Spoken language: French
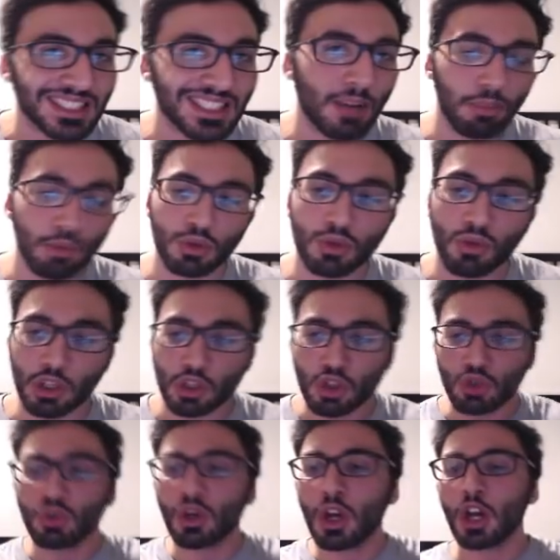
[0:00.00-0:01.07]
un peu, tu vois,
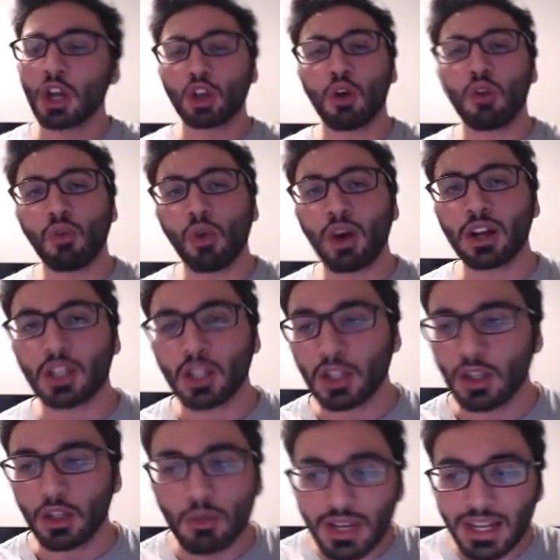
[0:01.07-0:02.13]
tu t'envoies.
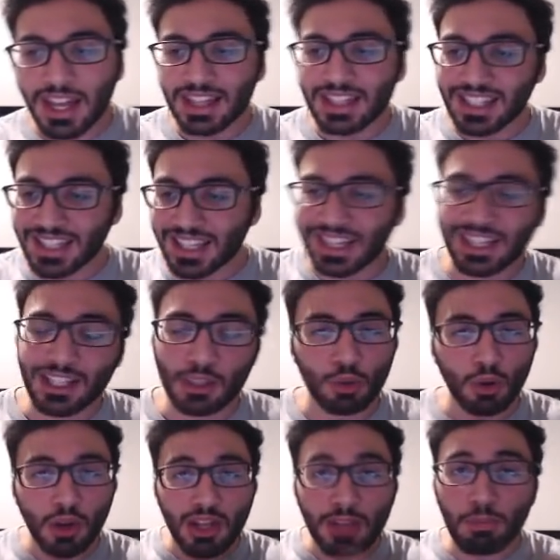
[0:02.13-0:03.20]
Lui, il a une cicatrice
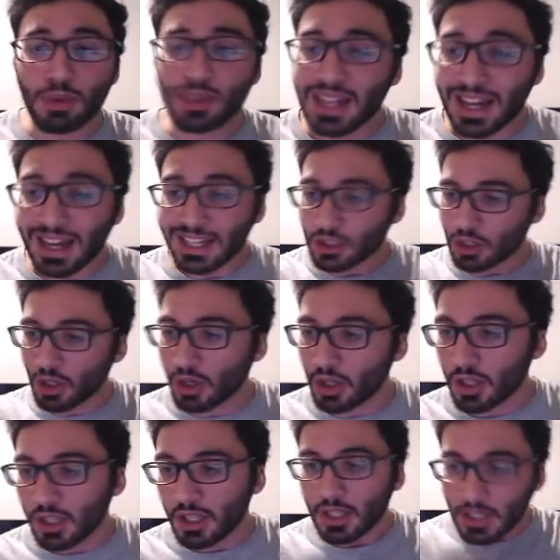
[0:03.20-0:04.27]
sur le il pue sa race,
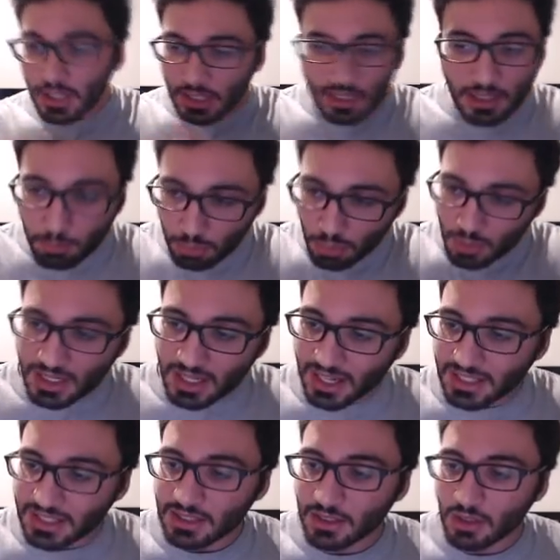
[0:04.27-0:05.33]
genre. Il pue sa
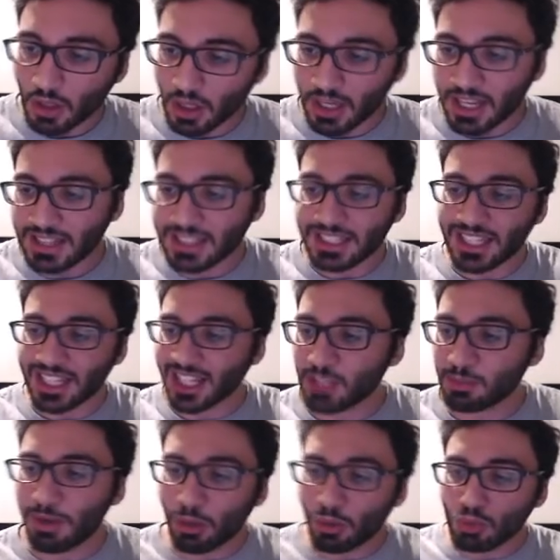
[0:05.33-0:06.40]
race. Genre, il a des
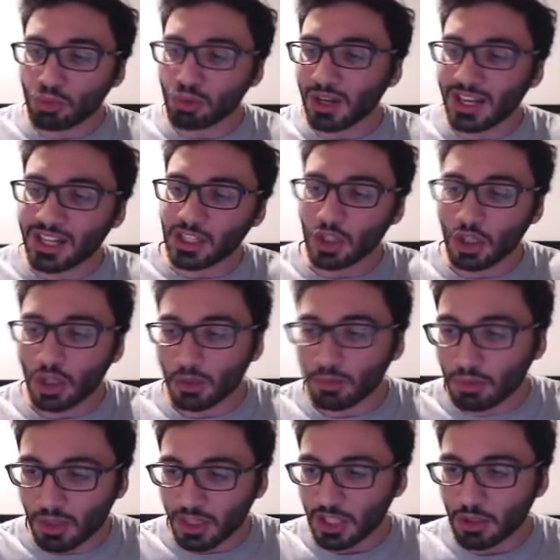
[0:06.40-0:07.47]
cicatrices partout, sur la
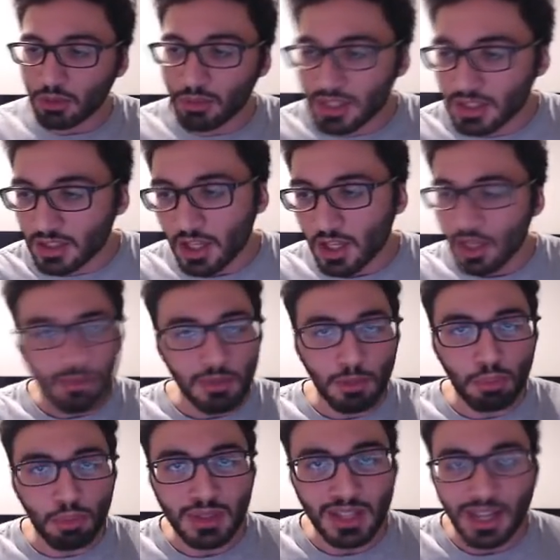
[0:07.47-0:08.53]
jambe, sur la cuisse, mais il
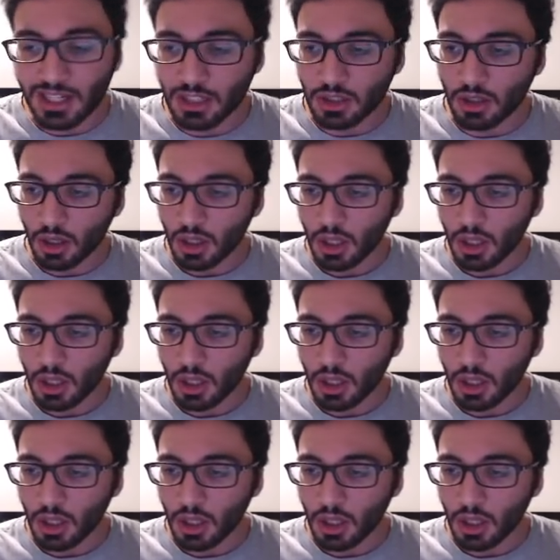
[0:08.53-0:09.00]
pue sa race, genre.